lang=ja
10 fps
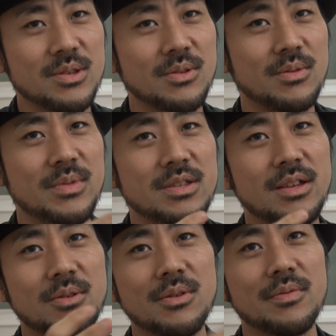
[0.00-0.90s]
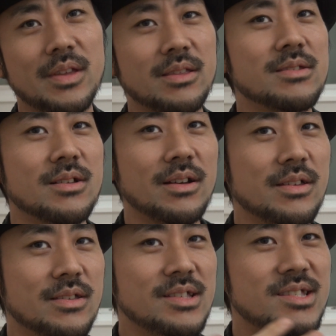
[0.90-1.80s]
そのみんなのなんですか
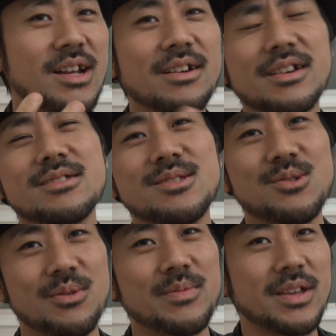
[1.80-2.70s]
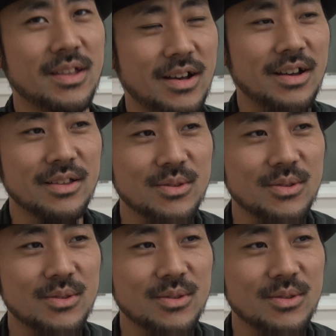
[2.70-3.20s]
一致団結しようみたいなの